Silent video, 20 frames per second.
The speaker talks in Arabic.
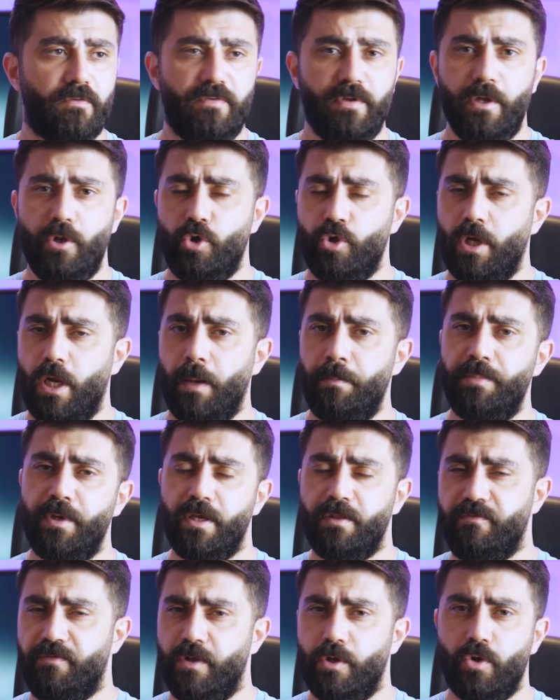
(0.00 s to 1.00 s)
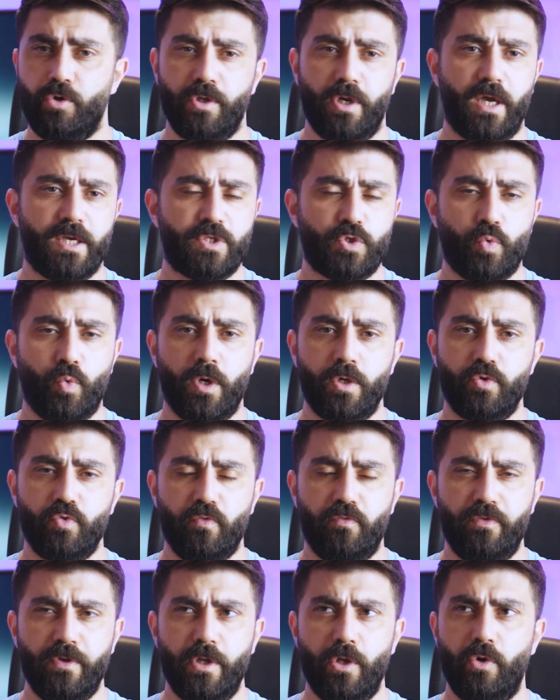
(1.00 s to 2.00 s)
في اللون الأبيض في اللون الأسود
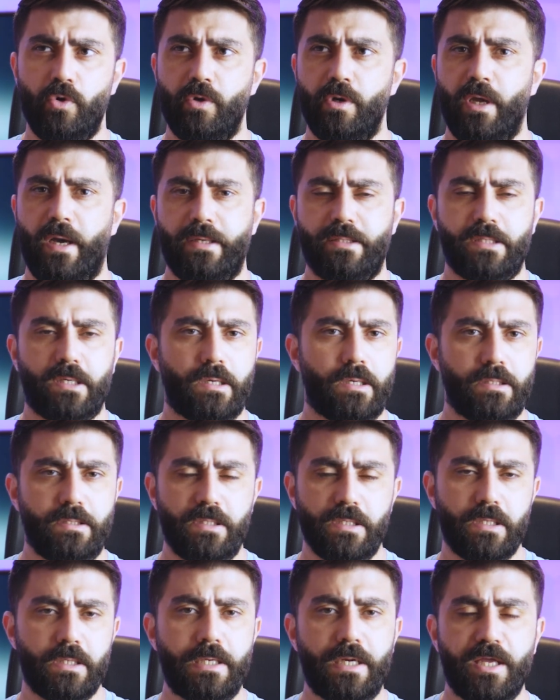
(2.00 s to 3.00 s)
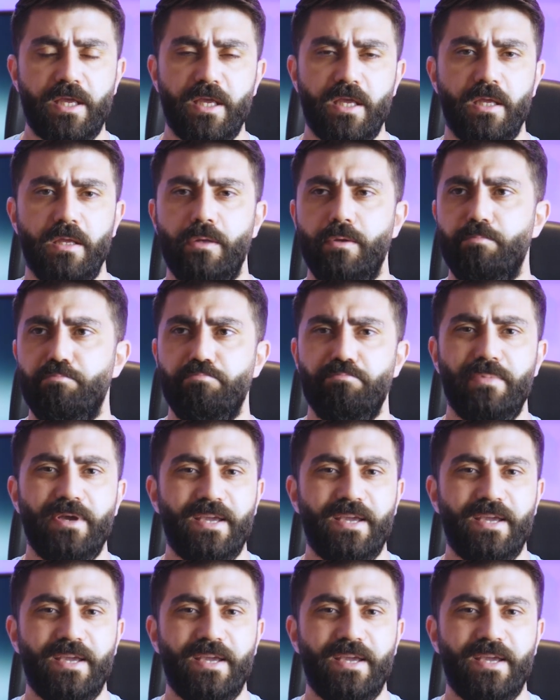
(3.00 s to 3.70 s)
وفي لون أعتقد جراي